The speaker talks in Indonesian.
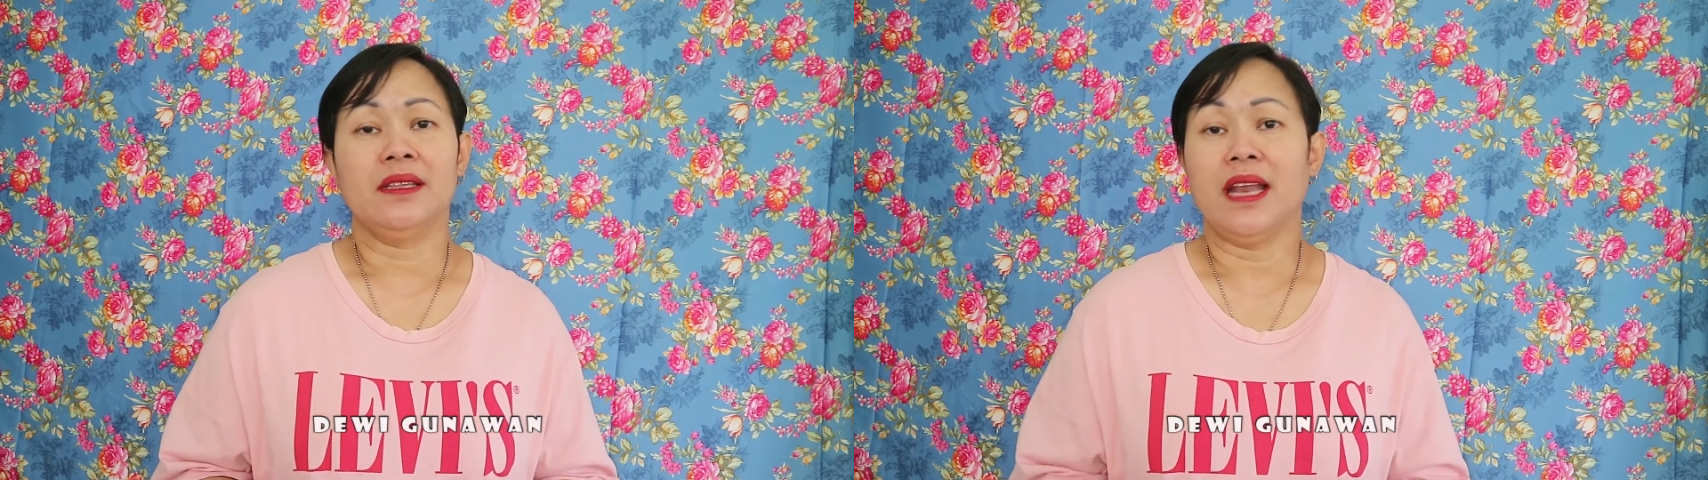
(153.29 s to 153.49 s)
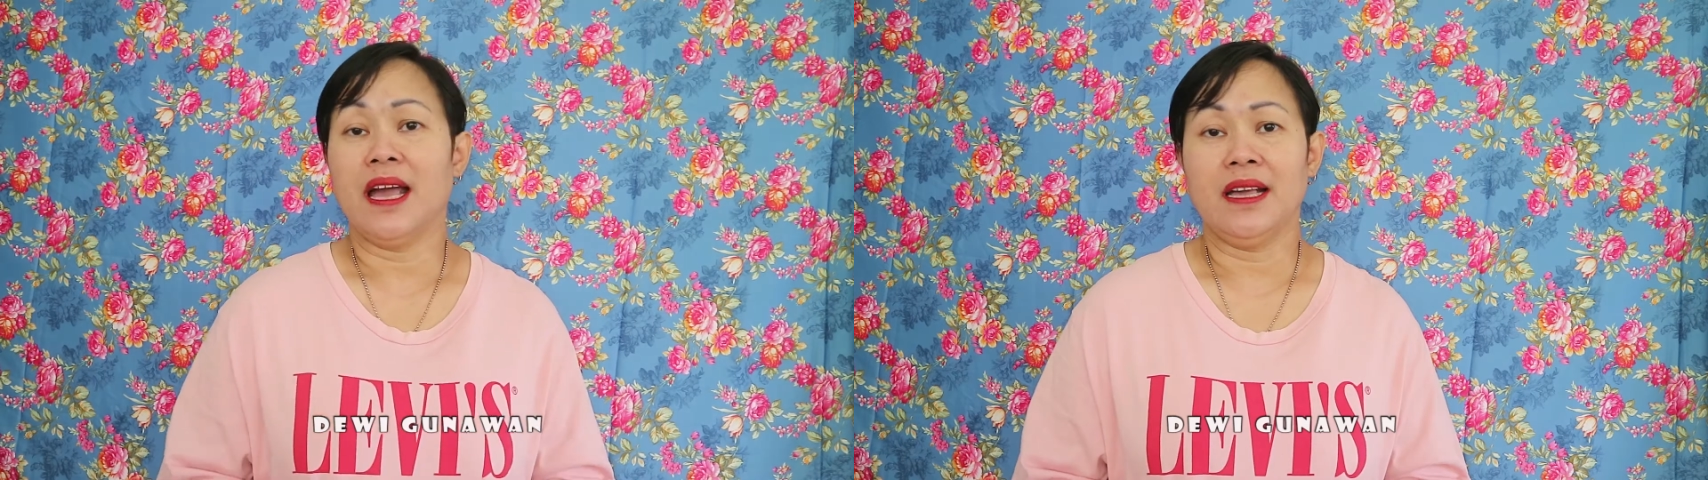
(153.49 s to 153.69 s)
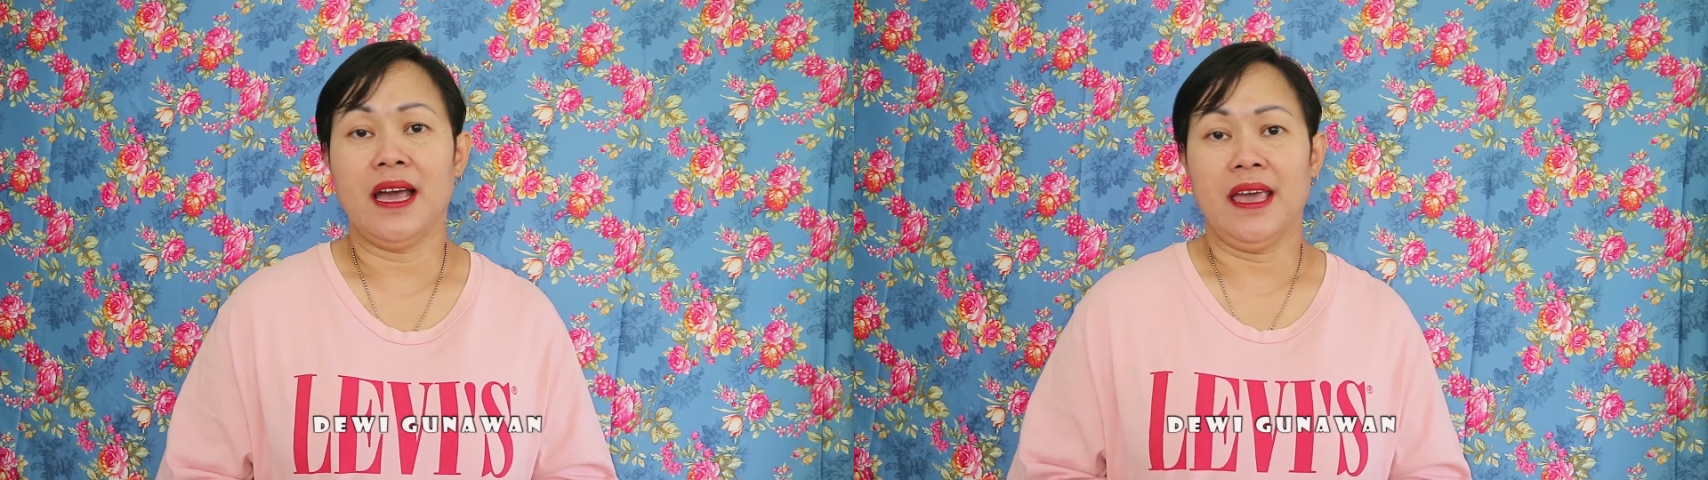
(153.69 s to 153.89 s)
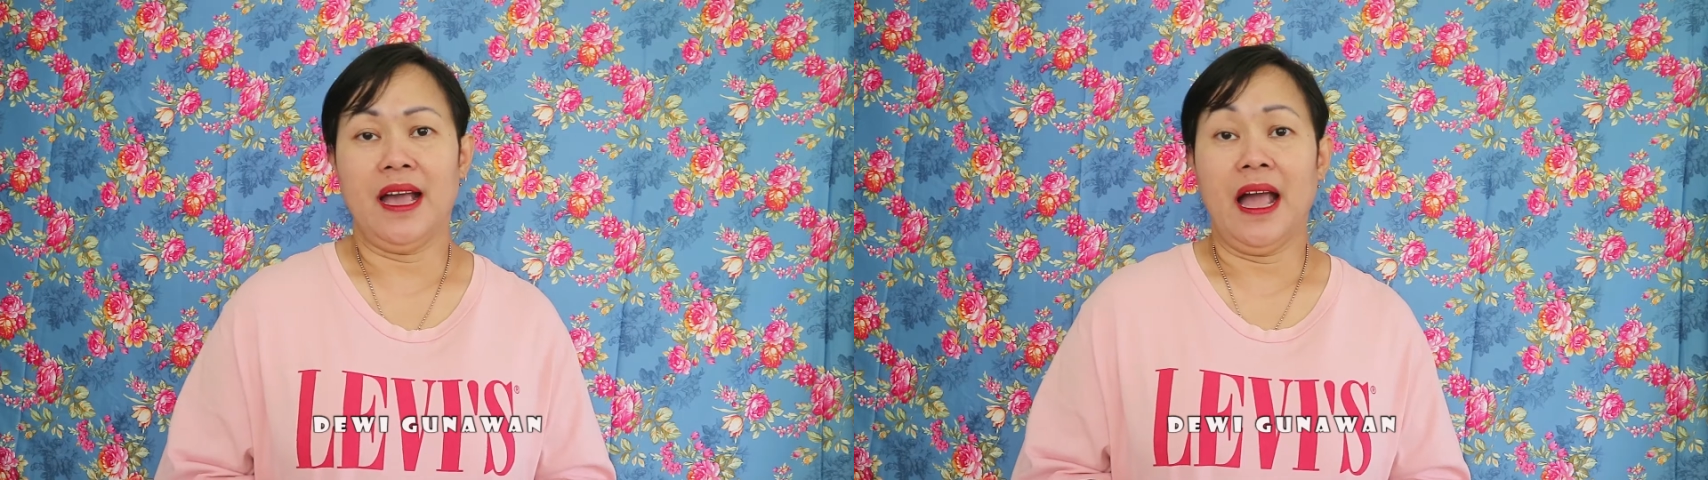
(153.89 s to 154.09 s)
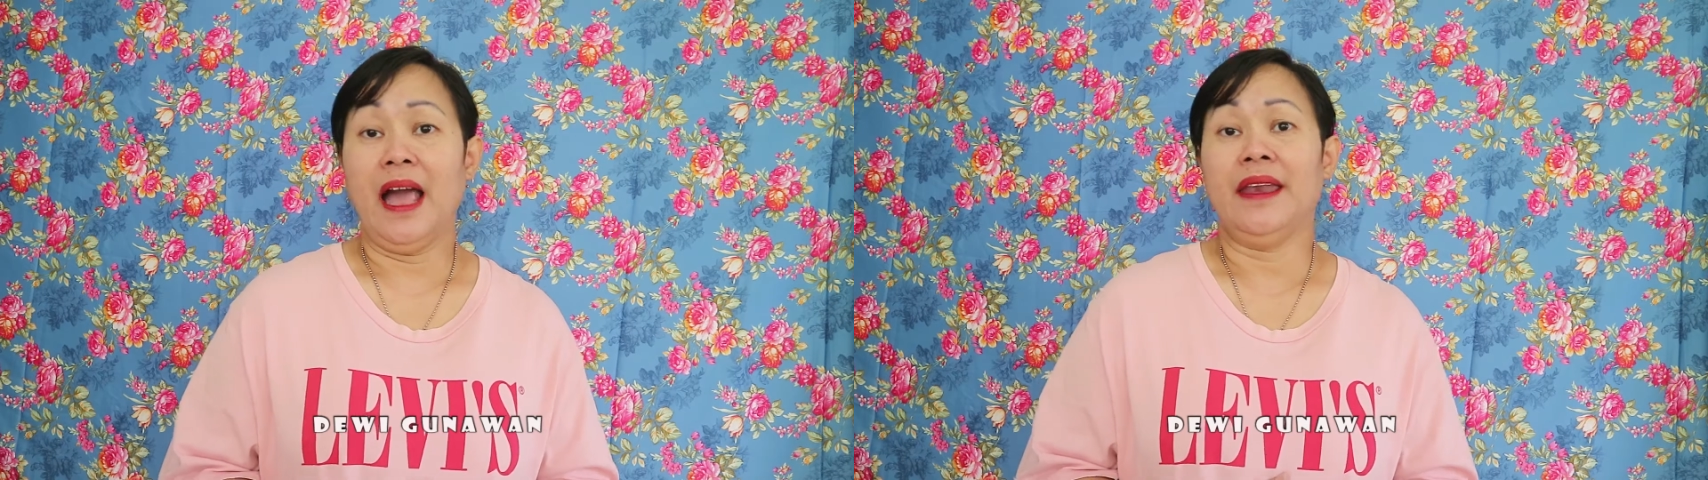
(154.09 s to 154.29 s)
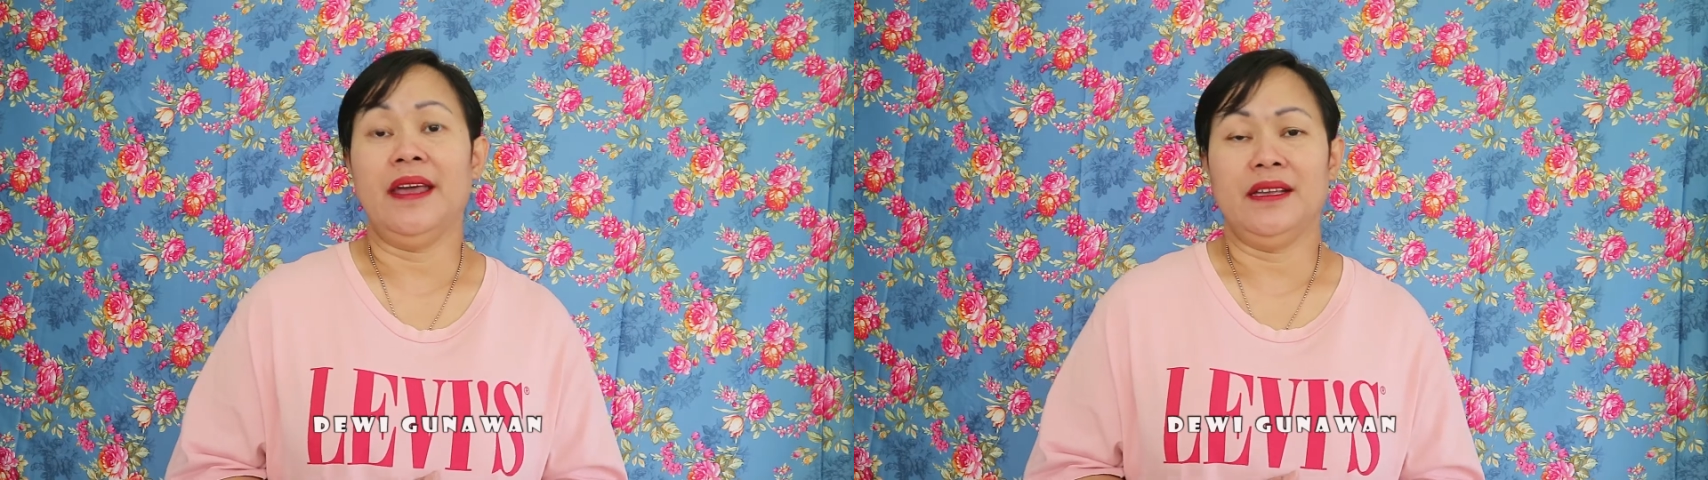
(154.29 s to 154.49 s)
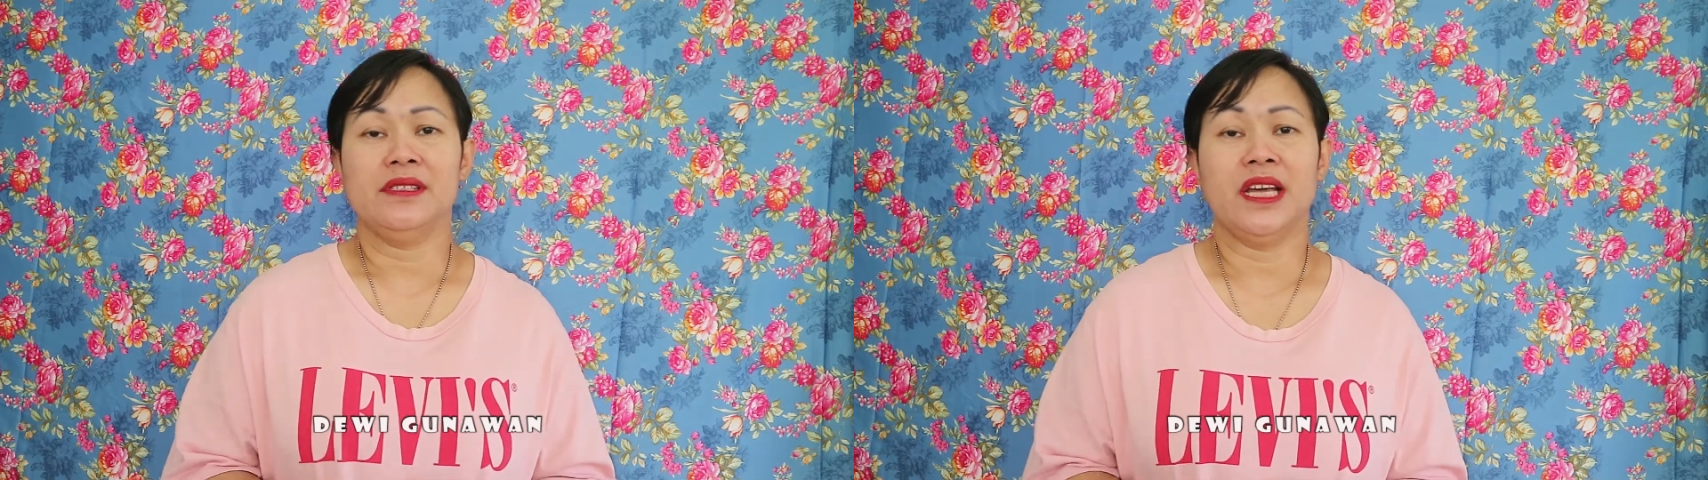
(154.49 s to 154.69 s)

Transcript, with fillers: tenaga yang nggak ada